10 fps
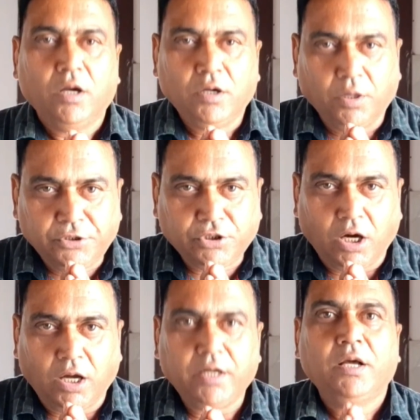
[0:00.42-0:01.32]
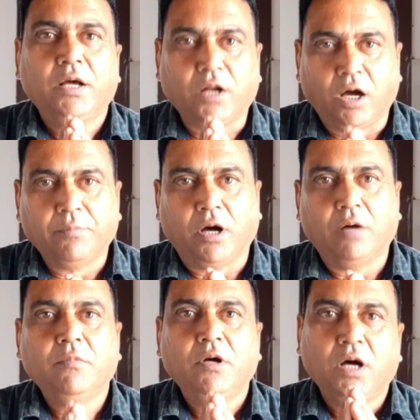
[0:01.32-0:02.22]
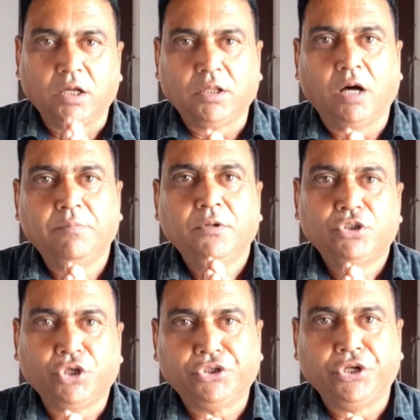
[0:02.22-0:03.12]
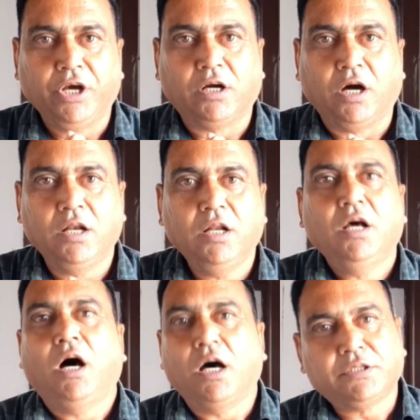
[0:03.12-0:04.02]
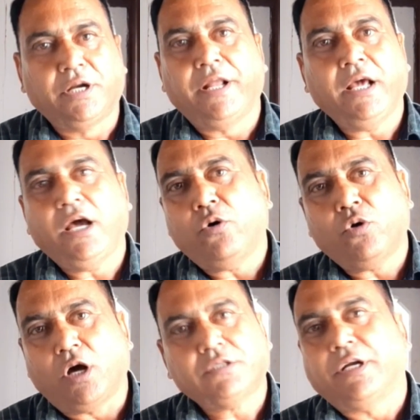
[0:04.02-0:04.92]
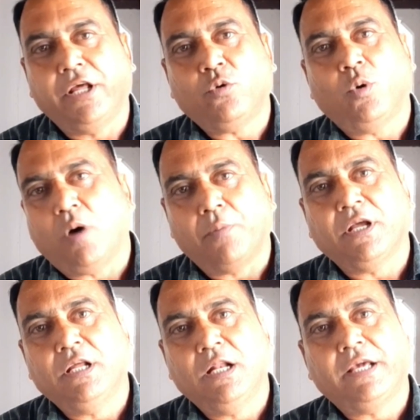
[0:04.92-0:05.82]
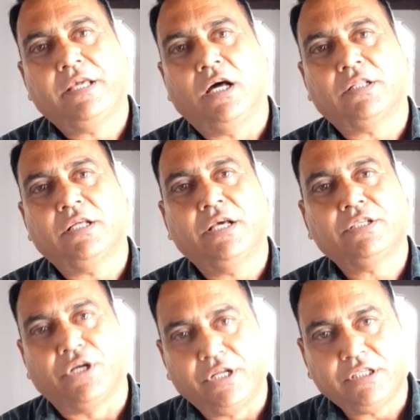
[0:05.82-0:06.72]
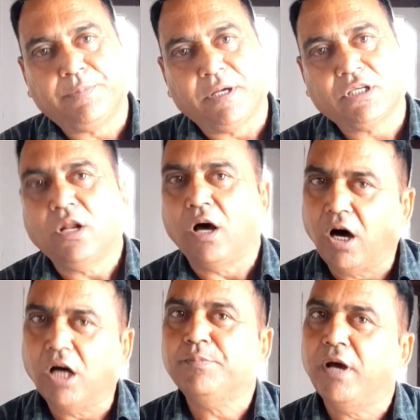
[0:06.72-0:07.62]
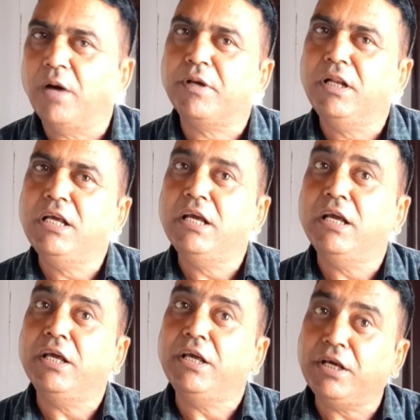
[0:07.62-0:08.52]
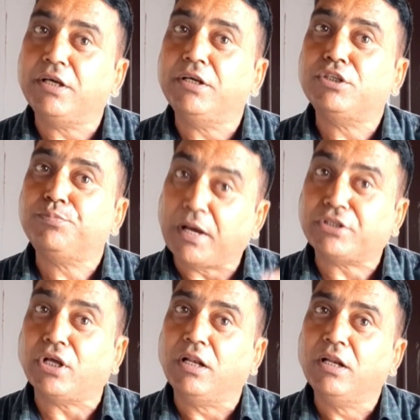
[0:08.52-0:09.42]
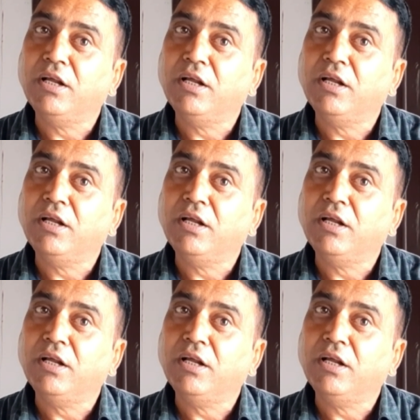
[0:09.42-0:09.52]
नमस्कार राम राम आदाब सत श्री अकाल आज संडे है और हर संडे को हम आपके लिए लेके आते हैं संडे स्पेशल आज मैं आपके लिए एक स्पेशल